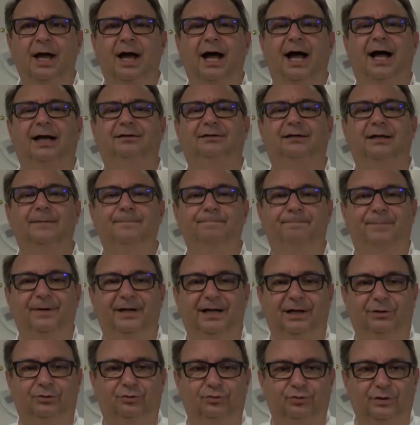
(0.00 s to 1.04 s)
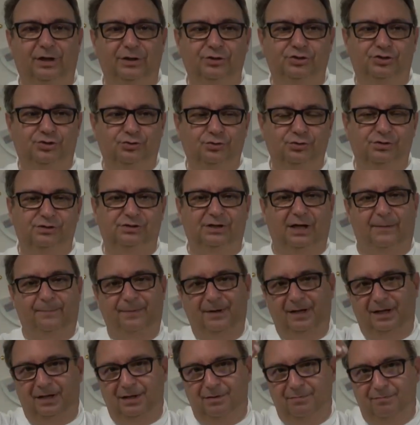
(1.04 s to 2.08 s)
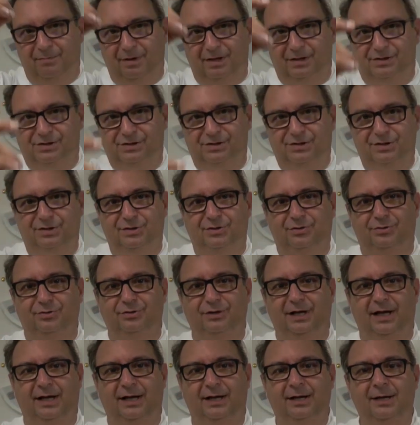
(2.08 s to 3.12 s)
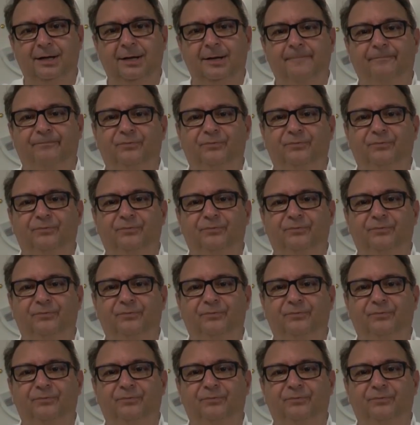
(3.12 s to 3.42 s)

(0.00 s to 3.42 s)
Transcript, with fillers: a temperatura giusta, per immersione,